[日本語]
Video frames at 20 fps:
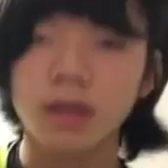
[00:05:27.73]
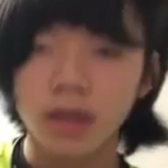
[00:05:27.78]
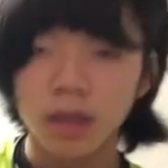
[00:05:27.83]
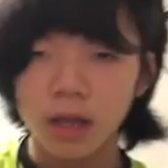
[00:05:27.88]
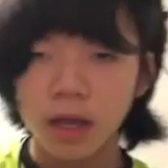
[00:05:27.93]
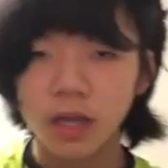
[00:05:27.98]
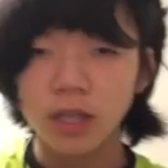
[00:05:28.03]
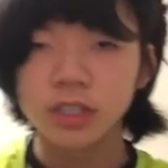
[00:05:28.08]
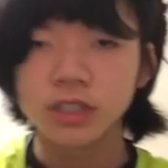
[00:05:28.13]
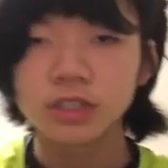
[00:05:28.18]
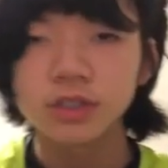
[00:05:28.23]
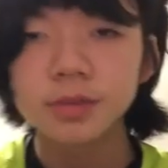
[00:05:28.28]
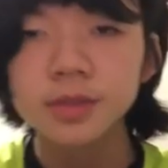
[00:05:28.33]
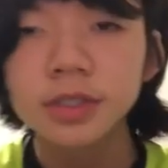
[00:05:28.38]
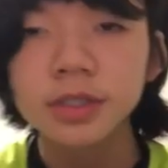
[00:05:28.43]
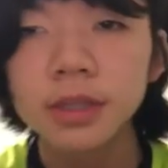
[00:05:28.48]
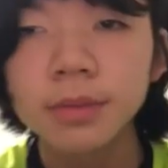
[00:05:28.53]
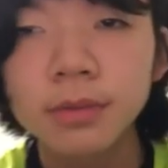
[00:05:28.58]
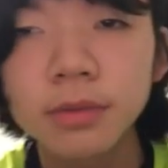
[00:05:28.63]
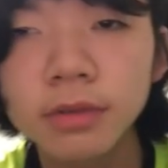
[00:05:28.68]
はい守備
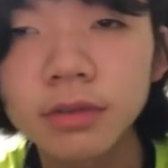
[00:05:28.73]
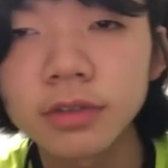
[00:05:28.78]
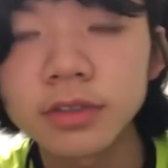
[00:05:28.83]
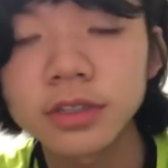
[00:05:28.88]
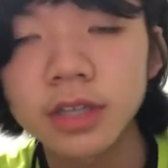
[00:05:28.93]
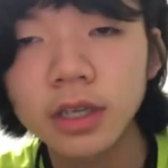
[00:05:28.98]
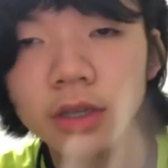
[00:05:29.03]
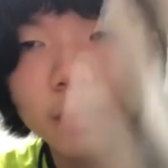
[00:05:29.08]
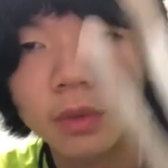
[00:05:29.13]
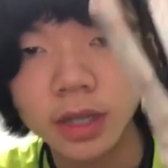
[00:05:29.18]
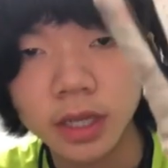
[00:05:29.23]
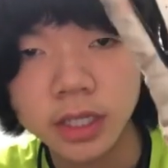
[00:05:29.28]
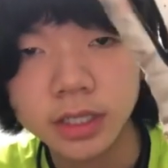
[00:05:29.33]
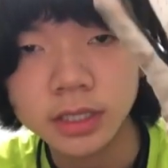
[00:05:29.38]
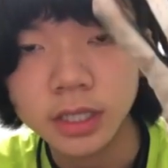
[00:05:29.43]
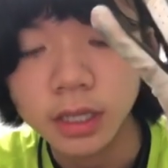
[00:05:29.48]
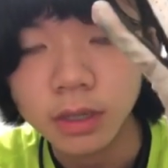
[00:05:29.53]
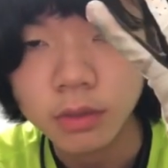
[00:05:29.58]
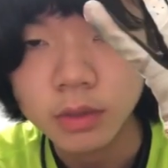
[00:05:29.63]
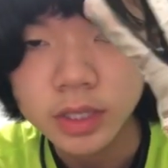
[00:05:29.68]
手袋最後はです
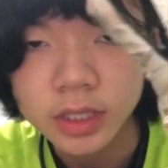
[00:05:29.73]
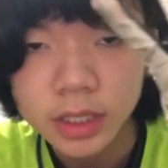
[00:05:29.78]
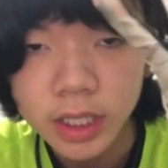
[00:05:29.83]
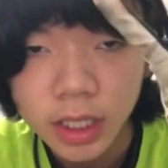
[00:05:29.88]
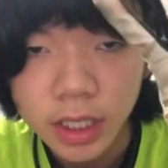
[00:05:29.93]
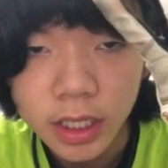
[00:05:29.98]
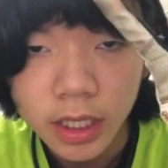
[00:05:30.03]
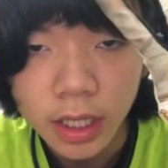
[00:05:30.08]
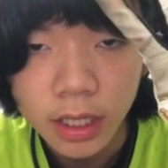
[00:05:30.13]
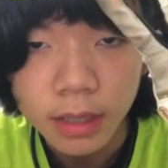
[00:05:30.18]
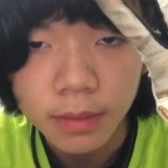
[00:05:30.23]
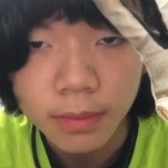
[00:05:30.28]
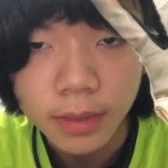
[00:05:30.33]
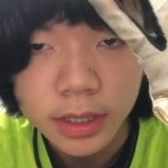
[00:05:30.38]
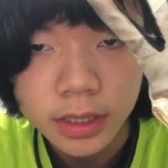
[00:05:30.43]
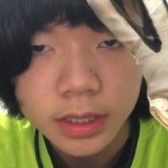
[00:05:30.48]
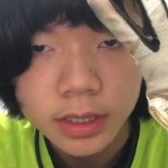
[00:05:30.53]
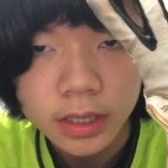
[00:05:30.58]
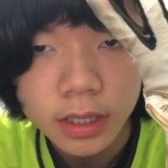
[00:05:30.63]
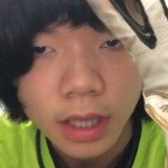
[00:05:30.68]
ねこちらになりま
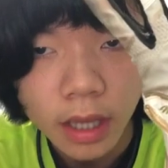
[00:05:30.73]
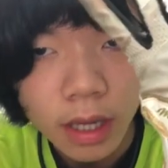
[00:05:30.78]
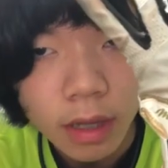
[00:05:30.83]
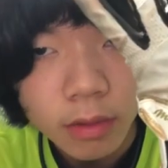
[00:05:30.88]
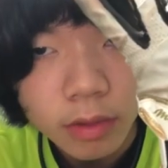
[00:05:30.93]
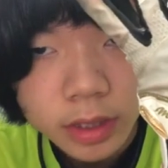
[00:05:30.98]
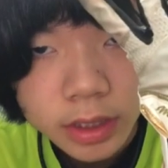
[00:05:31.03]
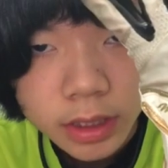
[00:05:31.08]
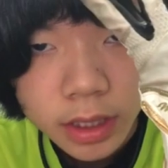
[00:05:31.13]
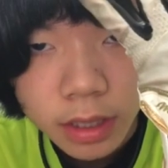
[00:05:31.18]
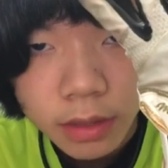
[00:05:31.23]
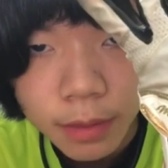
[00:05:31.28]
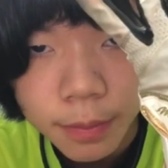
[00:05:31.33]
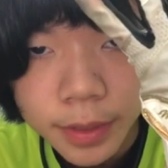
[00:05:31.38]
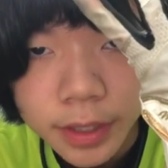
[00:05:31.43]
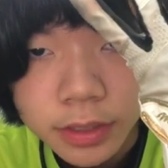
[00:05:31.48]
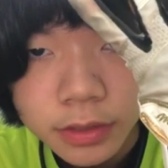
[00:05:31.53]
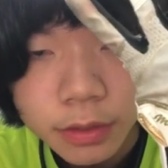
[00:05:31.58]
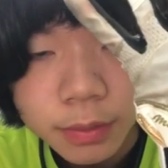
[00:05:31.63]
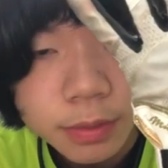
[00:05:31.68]
す、えー、こちらは
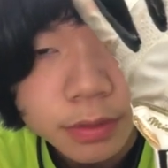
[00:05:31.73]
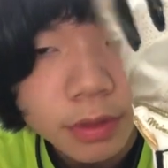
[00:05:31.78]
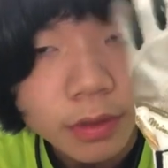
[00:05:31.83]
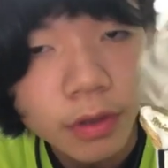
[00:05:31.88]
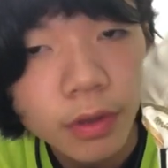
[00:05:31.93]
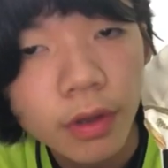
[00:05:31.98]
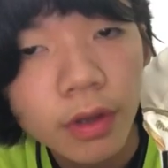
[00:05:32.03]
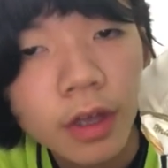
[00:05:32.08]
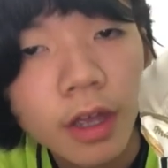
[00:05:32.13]
水のプロの